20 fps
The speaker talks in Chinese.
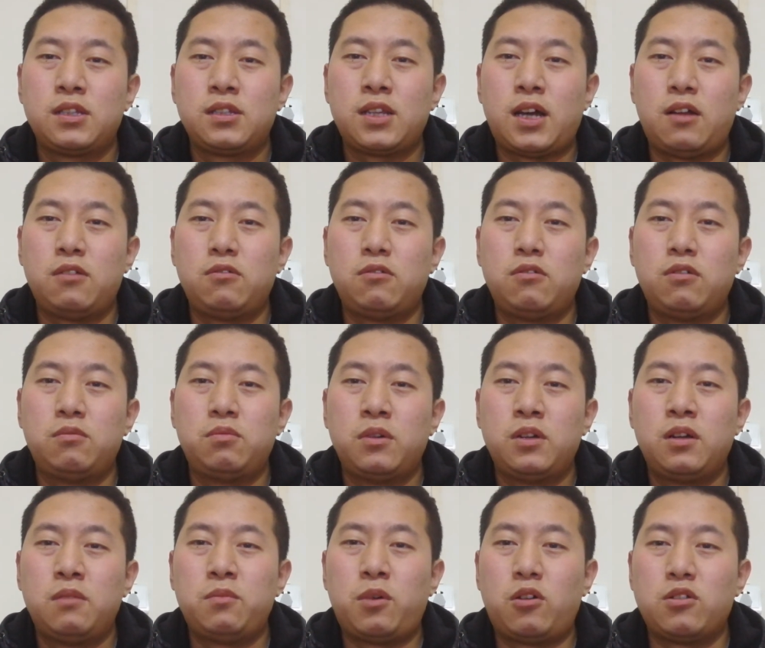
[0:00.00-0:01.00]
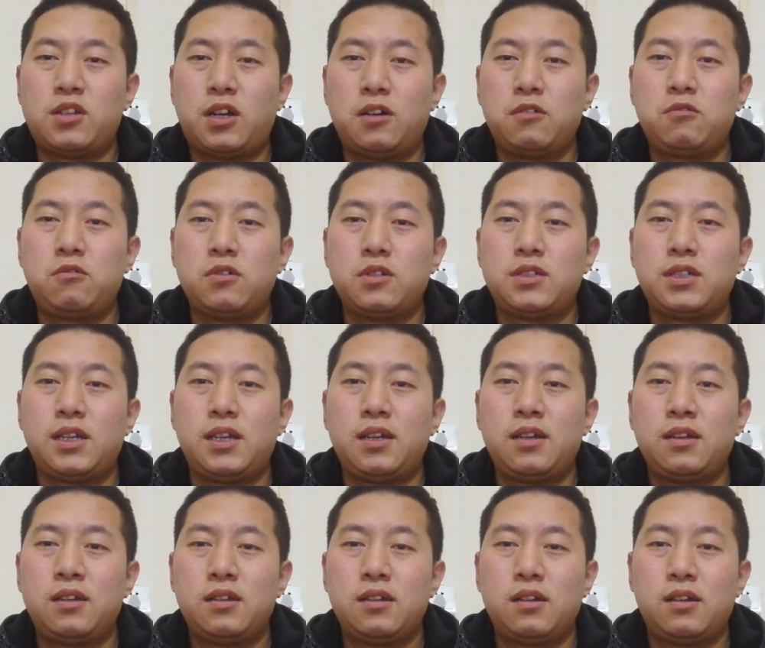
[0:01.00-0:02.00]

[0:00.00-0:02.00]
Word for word: 大陆包藏祸心，